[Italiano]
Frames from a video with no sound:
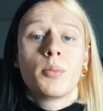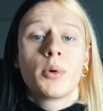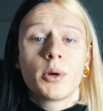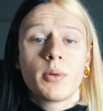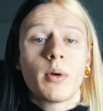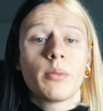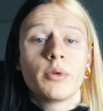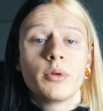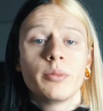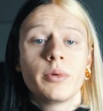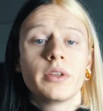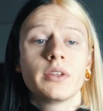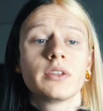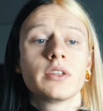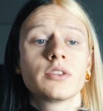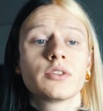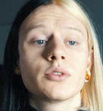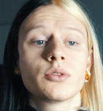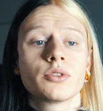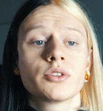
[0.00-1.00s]

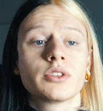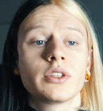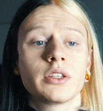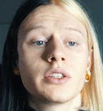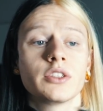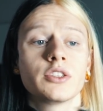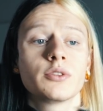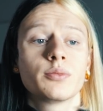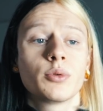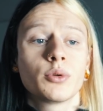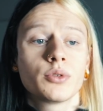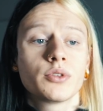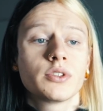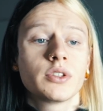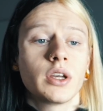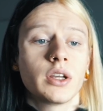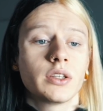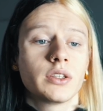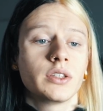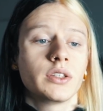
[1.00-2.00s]
probabilmente sono stati
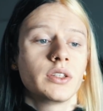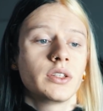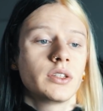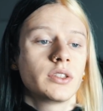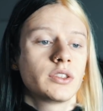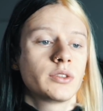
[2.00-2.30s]
spruzzati